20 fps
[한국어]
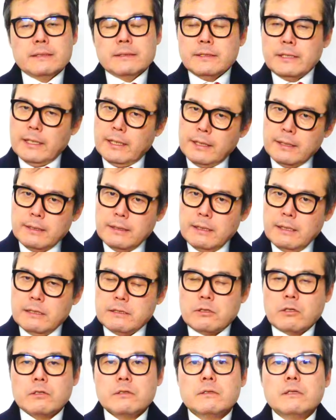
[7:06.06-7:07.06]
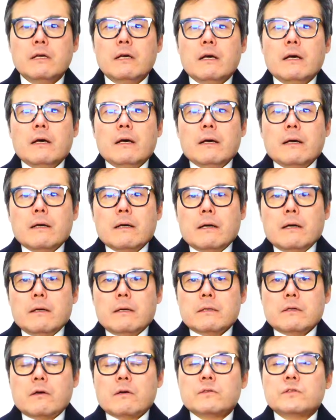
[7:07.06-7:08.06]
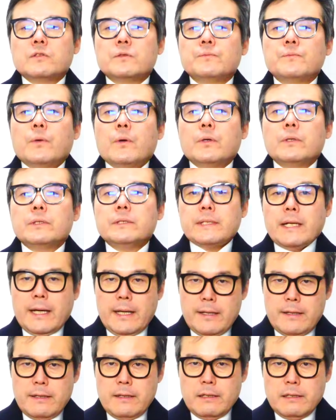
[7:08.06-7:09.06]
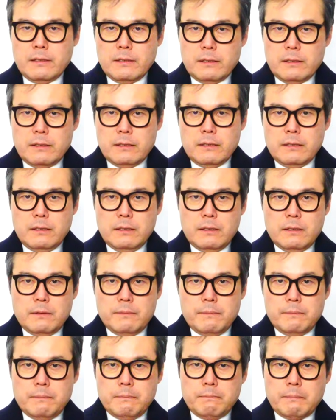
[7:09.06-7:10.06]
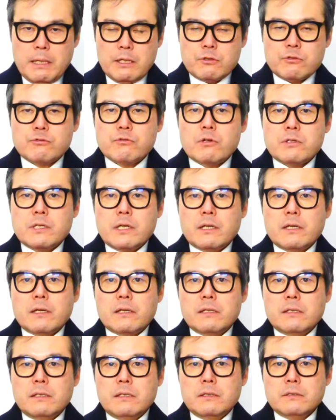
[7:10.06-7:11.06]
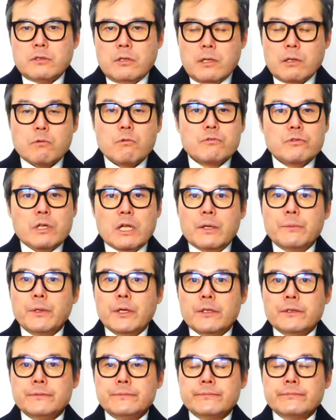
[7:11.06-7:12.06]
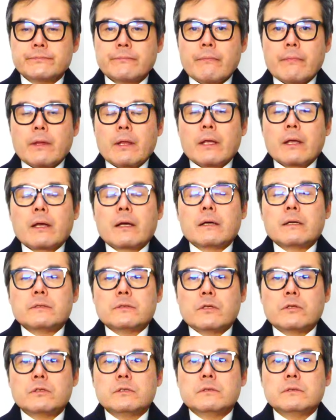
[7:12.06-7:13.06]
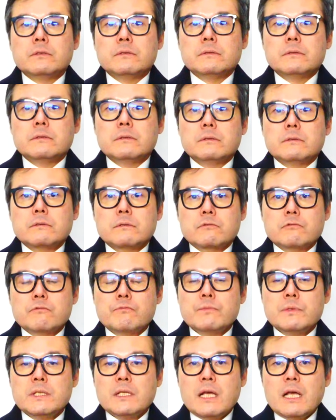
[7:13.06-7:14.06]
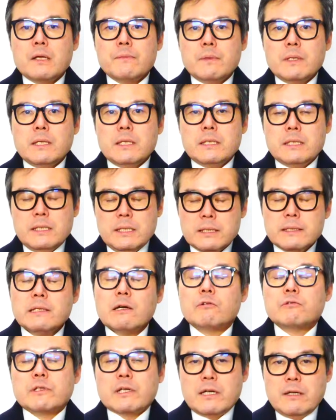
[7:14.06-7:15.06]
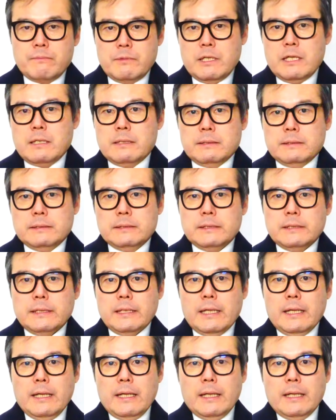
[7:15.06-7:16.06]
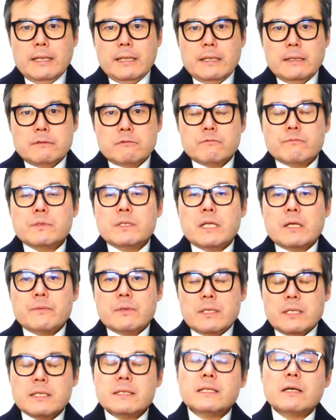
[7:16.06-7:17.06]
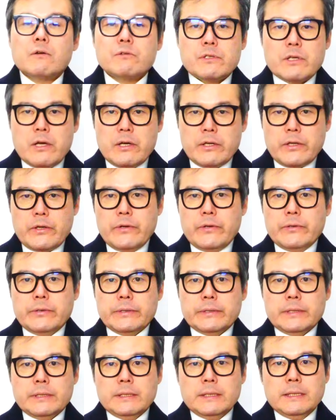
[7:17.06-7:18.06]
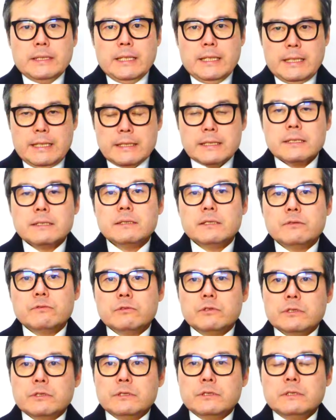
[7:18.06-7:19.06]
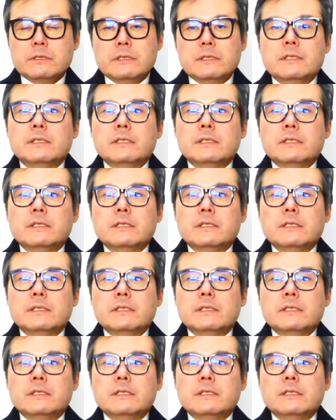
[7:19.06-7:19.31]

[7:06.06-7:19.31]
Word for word: 근데 저는 영등포 의뢰, 어, 박순혁 작가를 전략공천하면 저는 국민의힘이 이긴다고 생각합니다. 예. 국민의힘이 이긴다고 생각해요. 예, 가장 큰 이유는